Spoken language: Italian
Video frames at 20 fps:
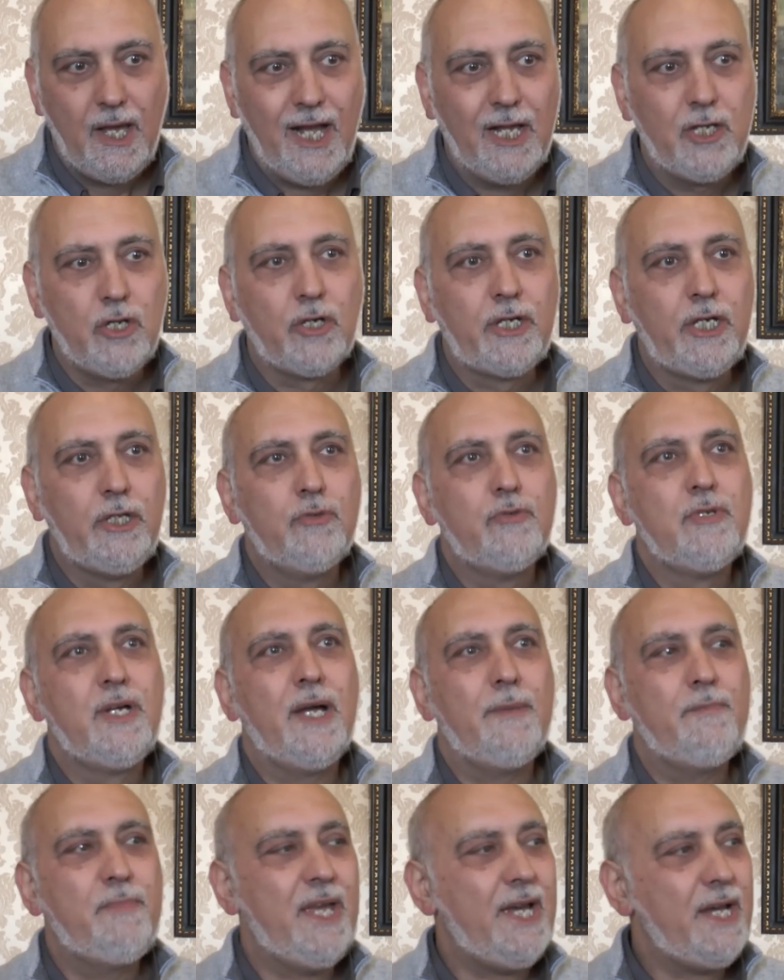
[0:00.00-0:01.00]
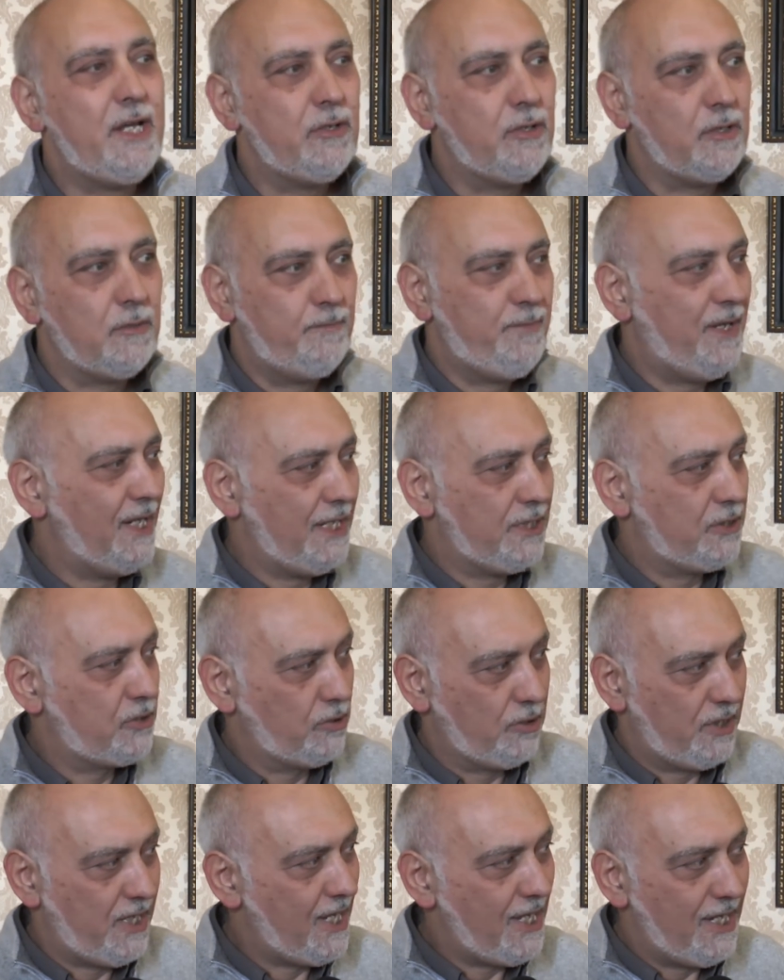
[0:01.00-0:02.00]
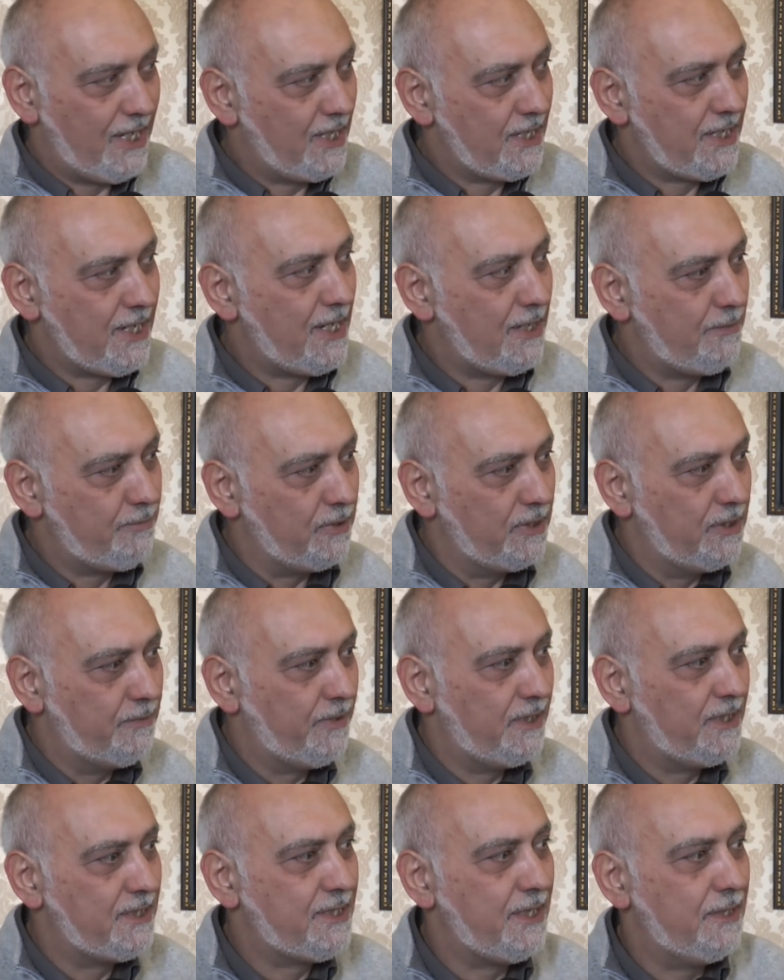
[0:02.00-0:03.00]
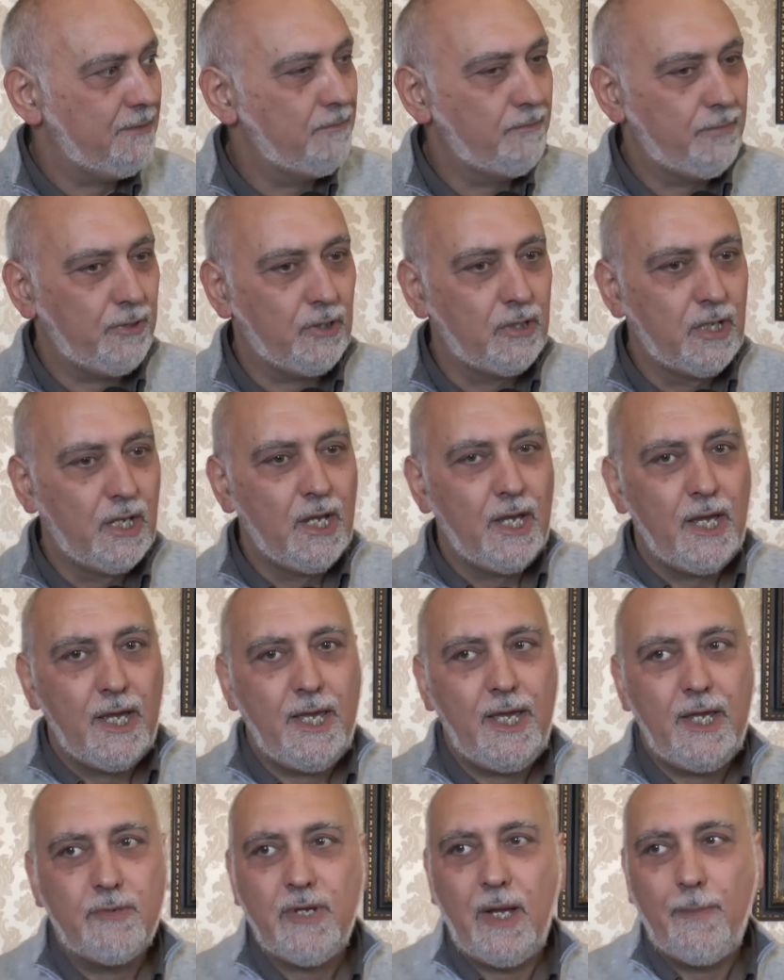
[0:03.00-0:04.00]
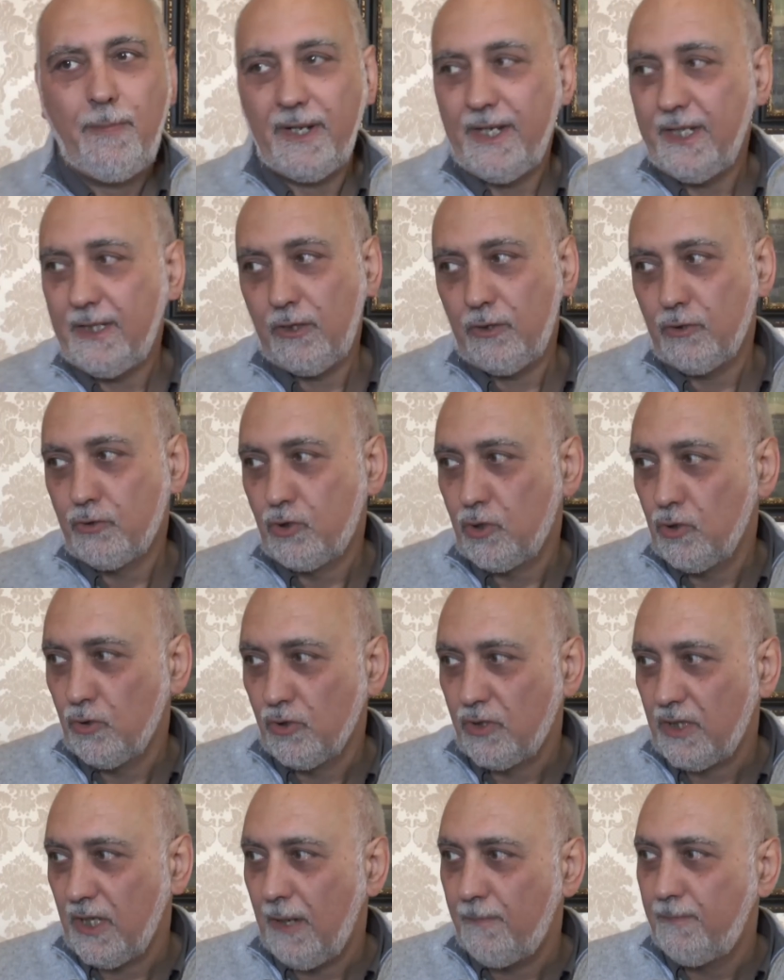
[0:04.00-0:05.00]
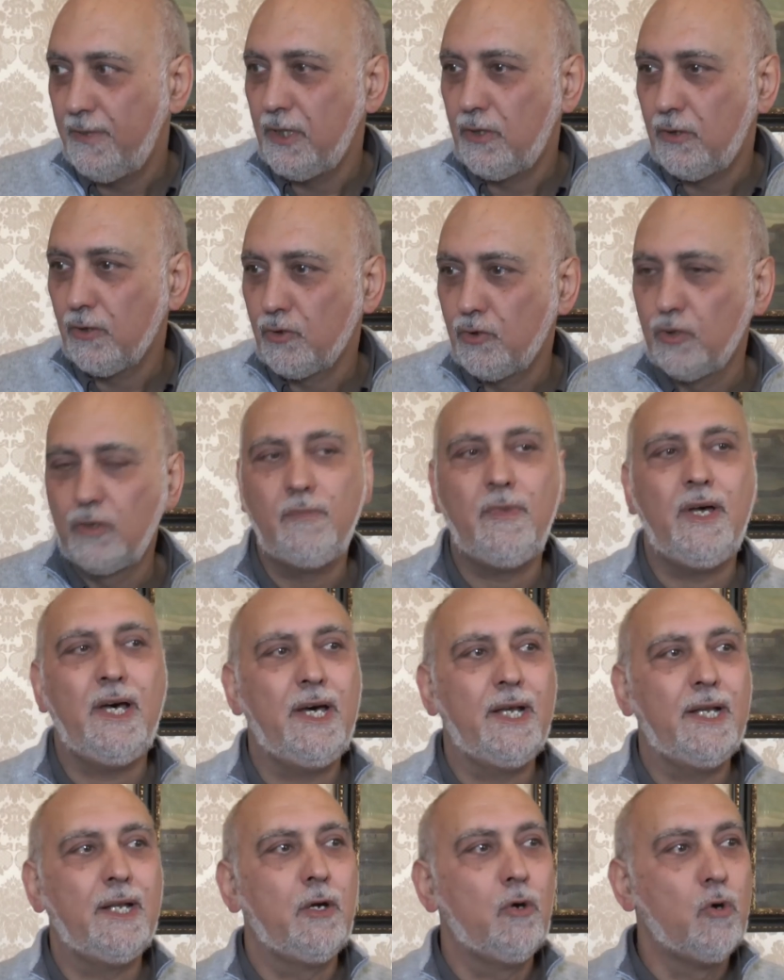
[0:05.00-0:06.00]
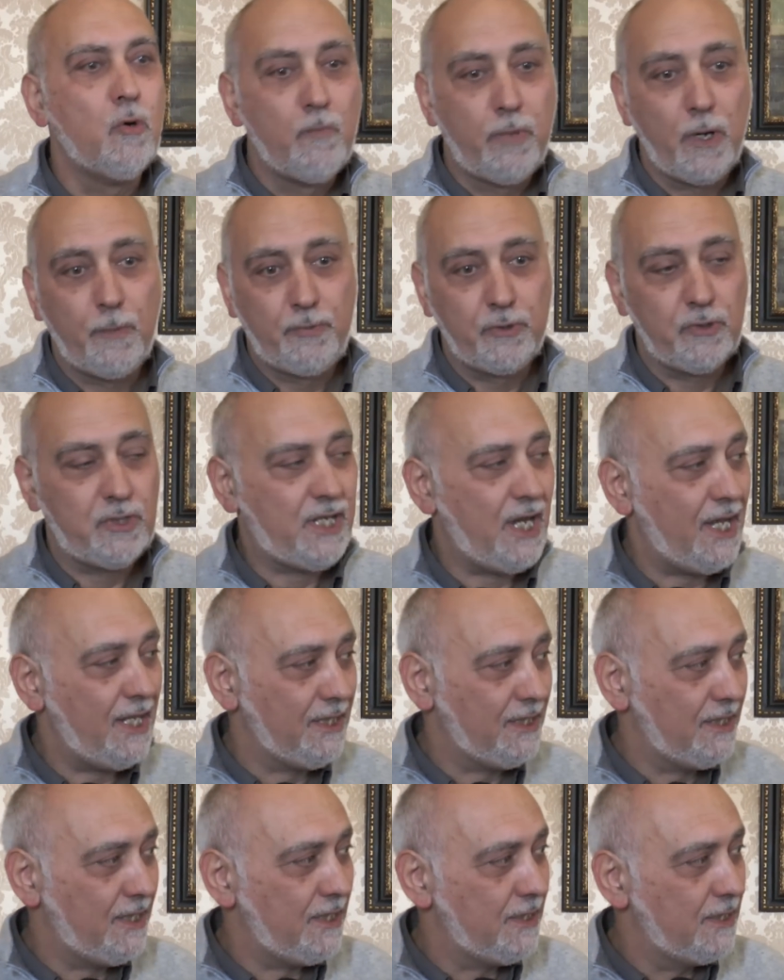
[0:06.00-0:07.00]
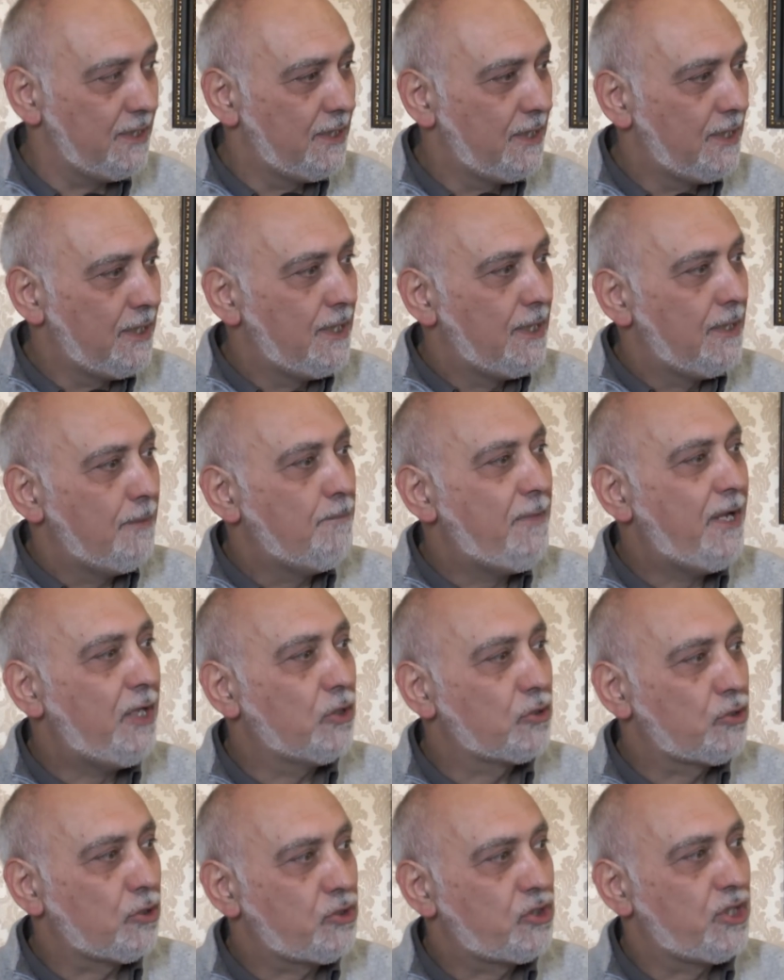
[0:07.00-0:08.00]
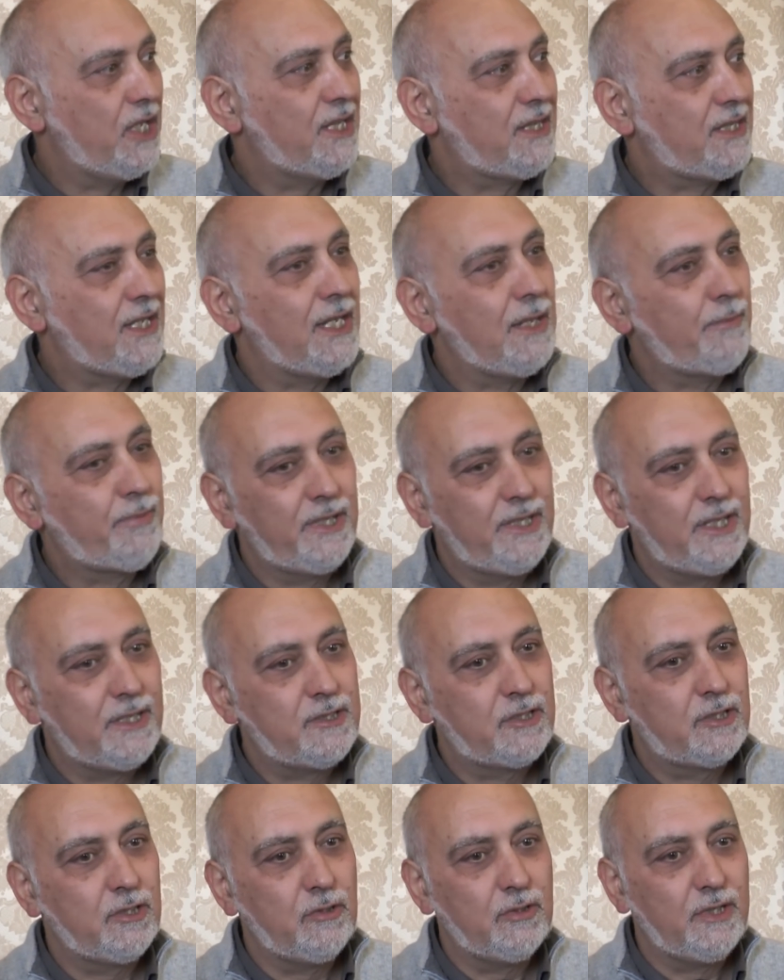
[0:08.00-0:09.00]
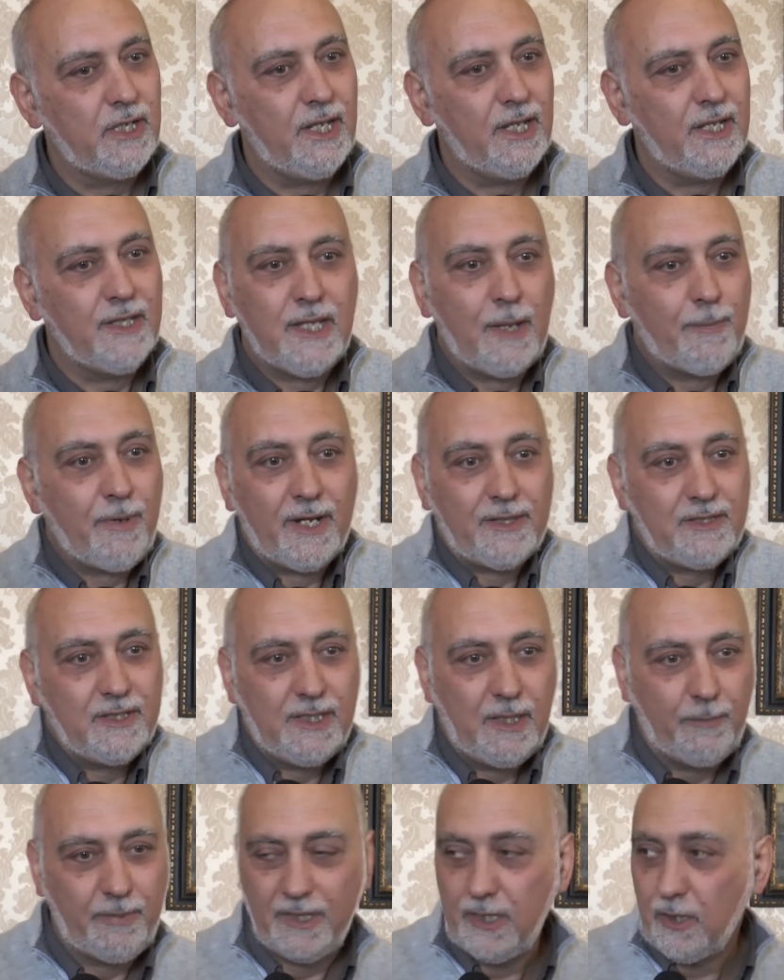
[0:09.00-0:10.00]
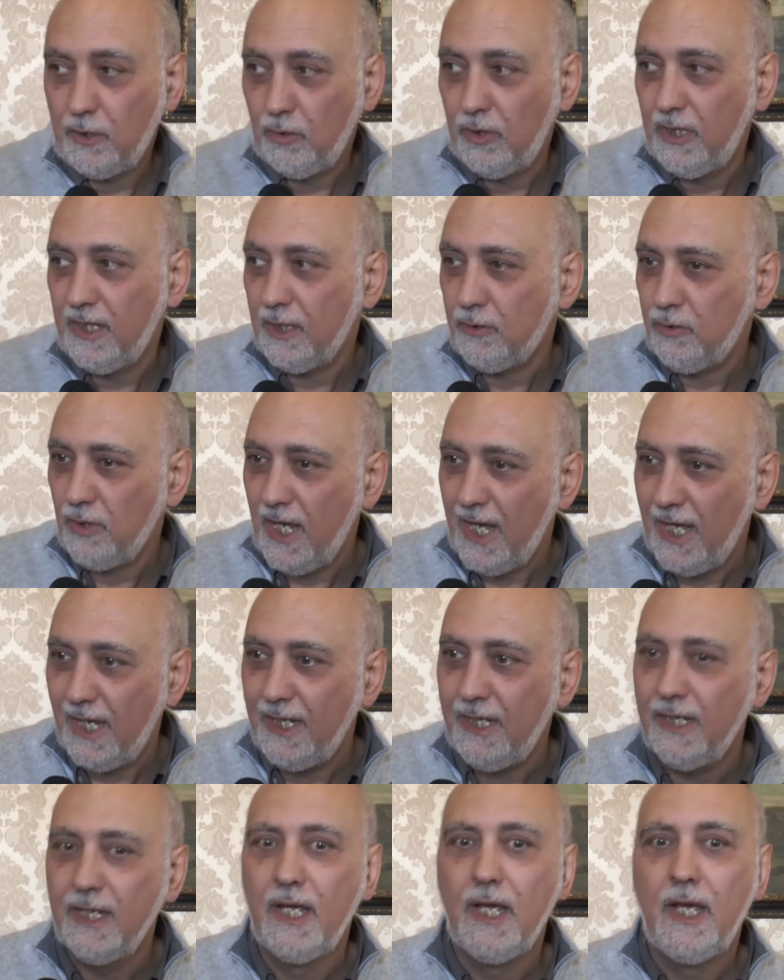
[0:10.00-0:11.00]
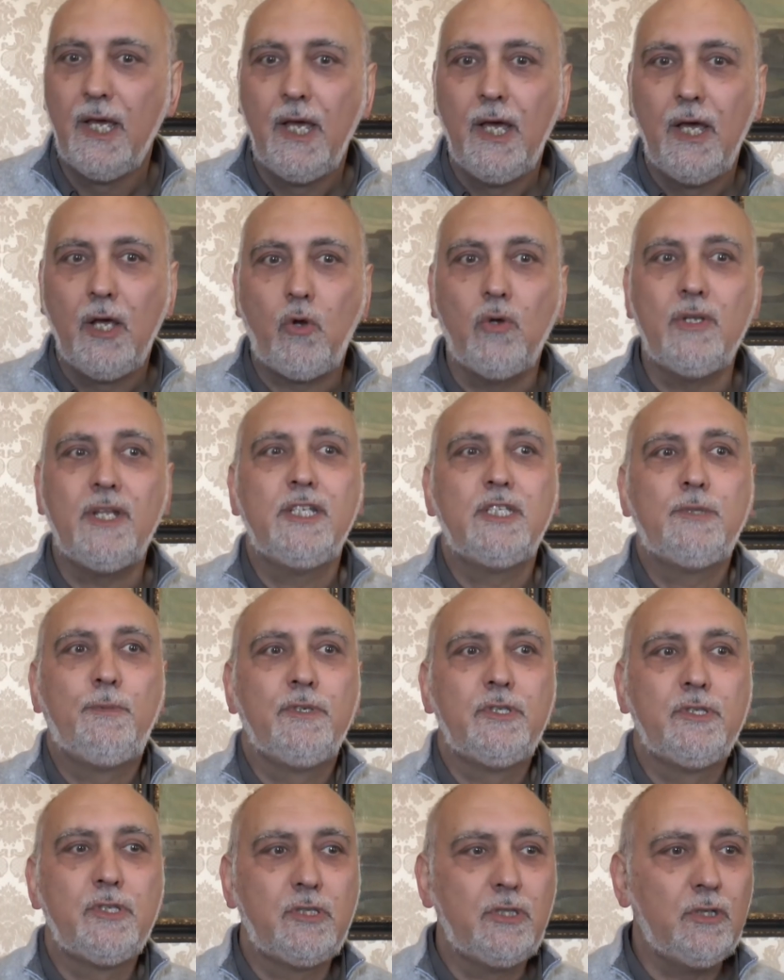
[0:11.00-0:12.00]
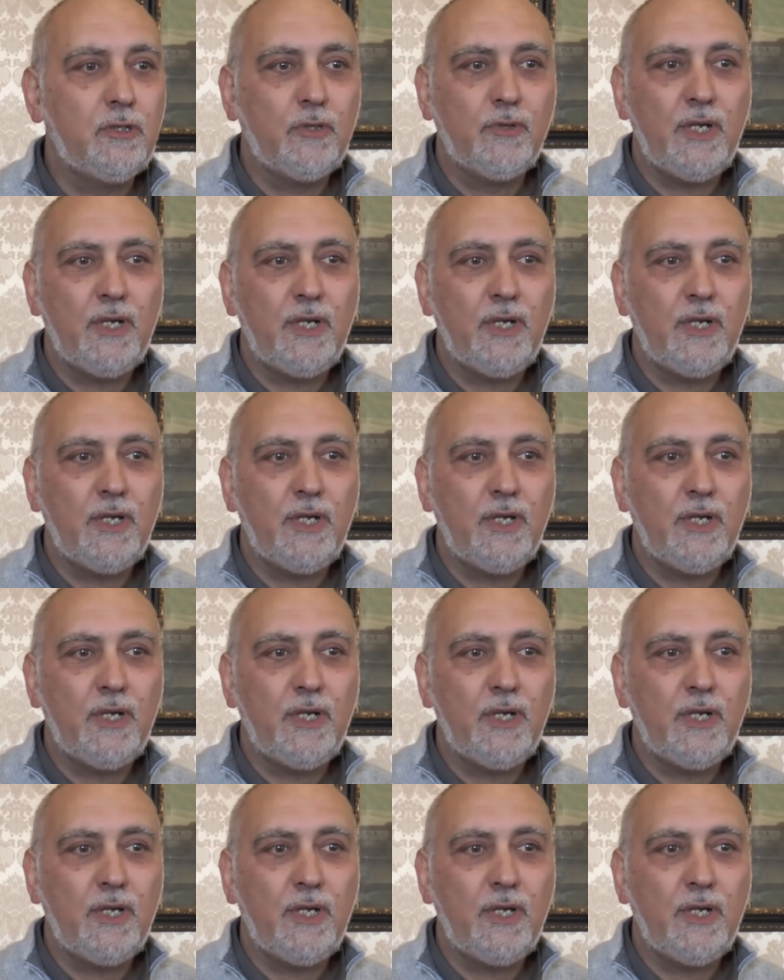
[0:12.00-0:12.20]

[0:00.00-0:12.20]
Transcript: Agli occhi di un gabbiano, Palazzo Reale a Napoli per esempio è una parete rocciosa a picco sul mare, un po' più calda, meno soggetta alla predazione da parte dei predatori naturali, con a disposizione